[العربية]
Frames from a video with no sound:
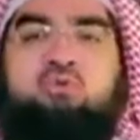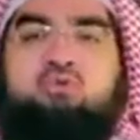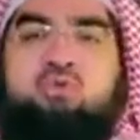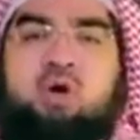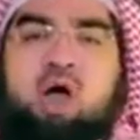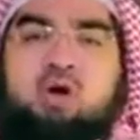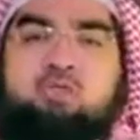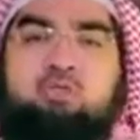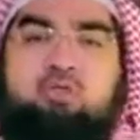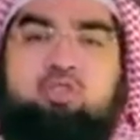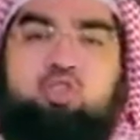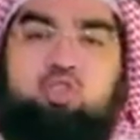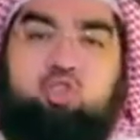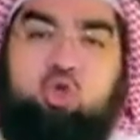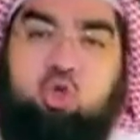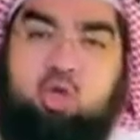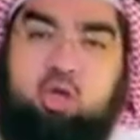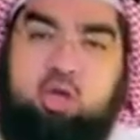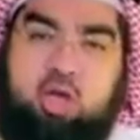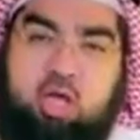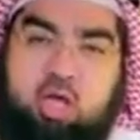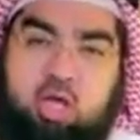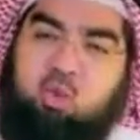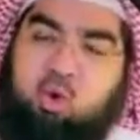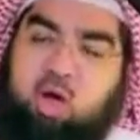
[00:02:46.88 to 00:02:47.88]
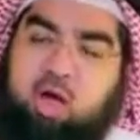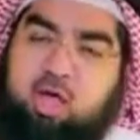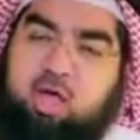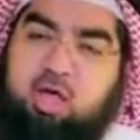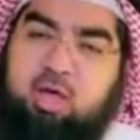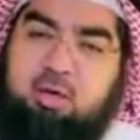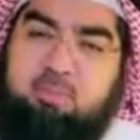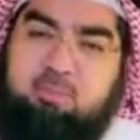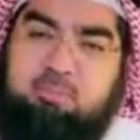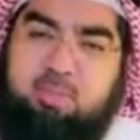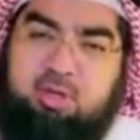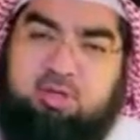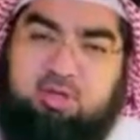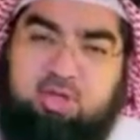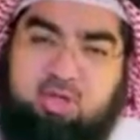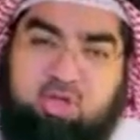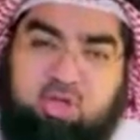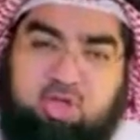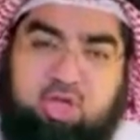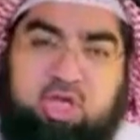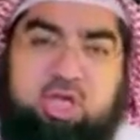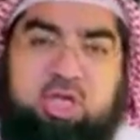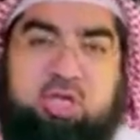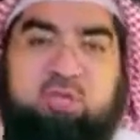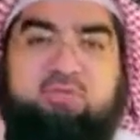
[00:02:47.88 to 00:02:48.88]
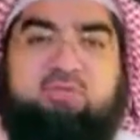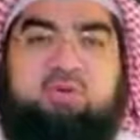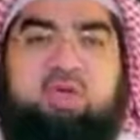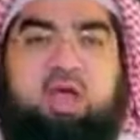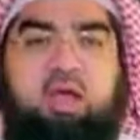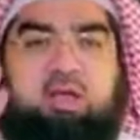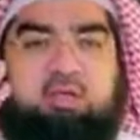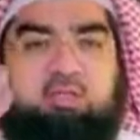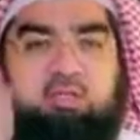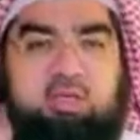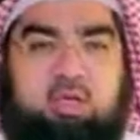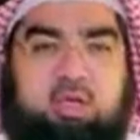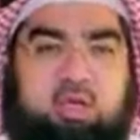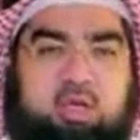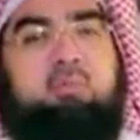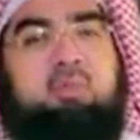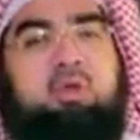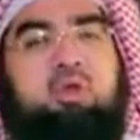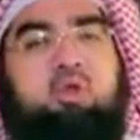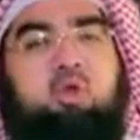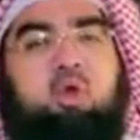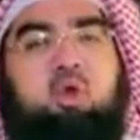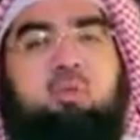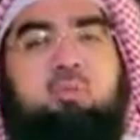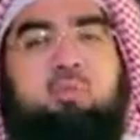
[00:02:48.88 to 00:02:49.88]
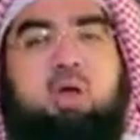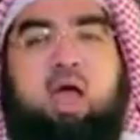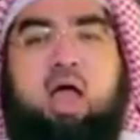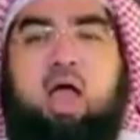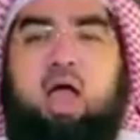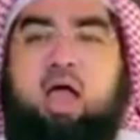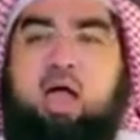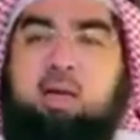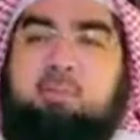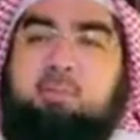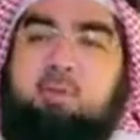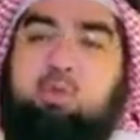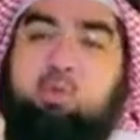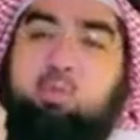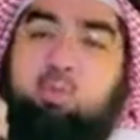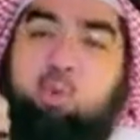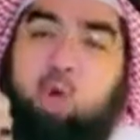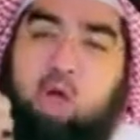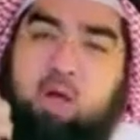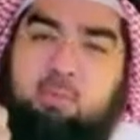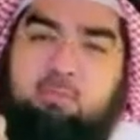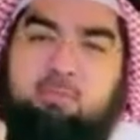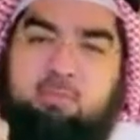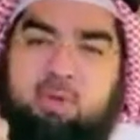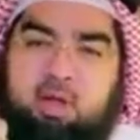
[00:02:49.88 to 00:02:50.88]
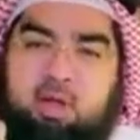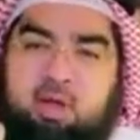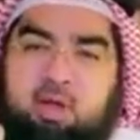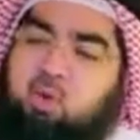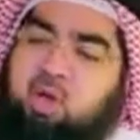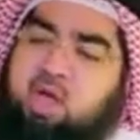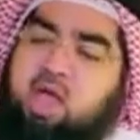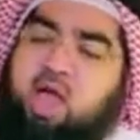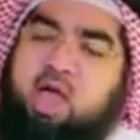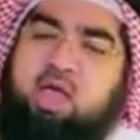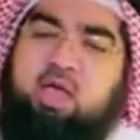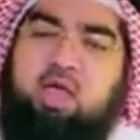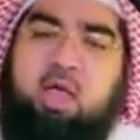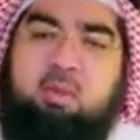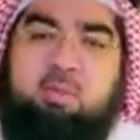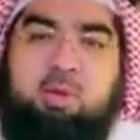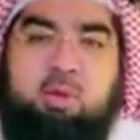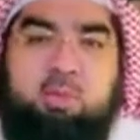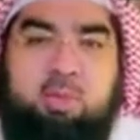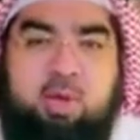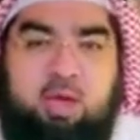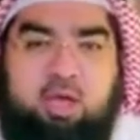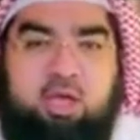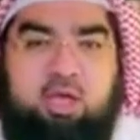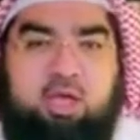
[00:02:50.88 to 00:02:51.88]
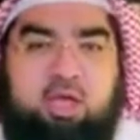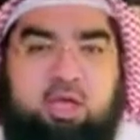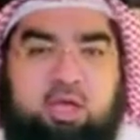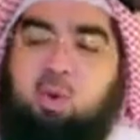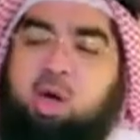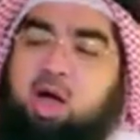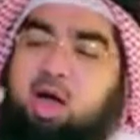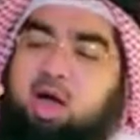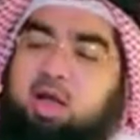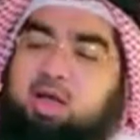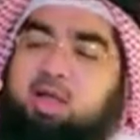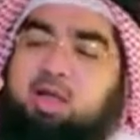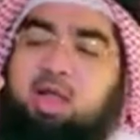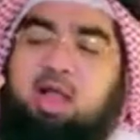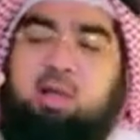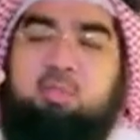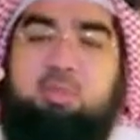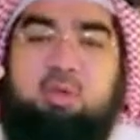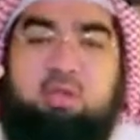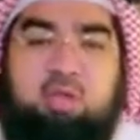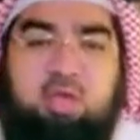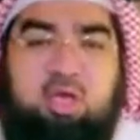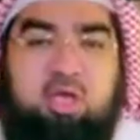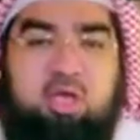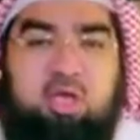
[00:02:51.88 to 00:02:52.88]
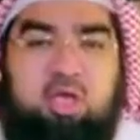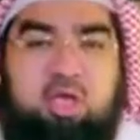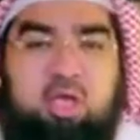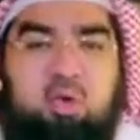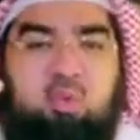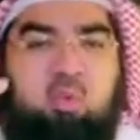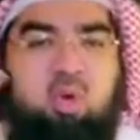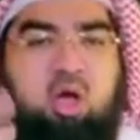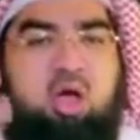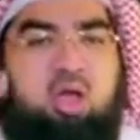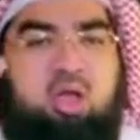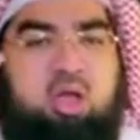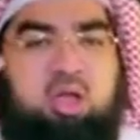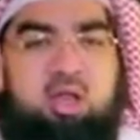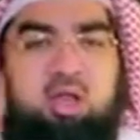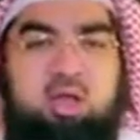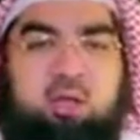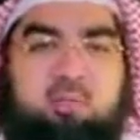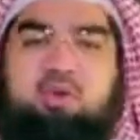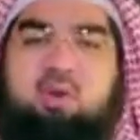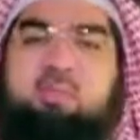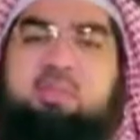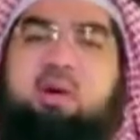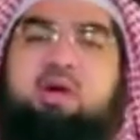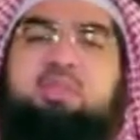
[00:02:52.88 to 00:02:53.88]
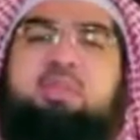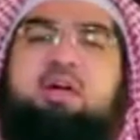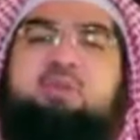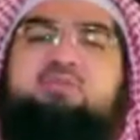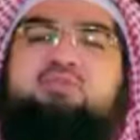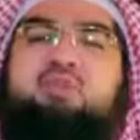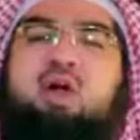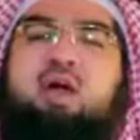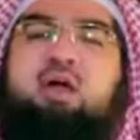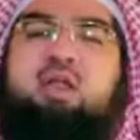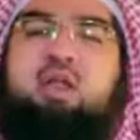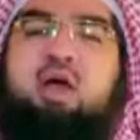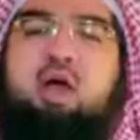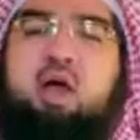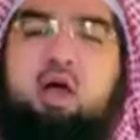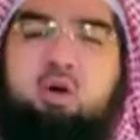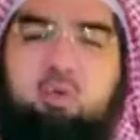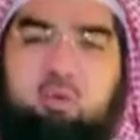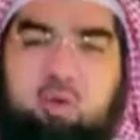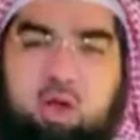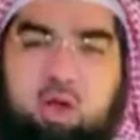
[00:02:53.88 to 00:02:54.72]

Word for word: حفاظ السنة وأئمة الدين في عصره منهم أحمد بن حنبل ويحيى بن معين وعلي المديني وغيرهم فماذا فعل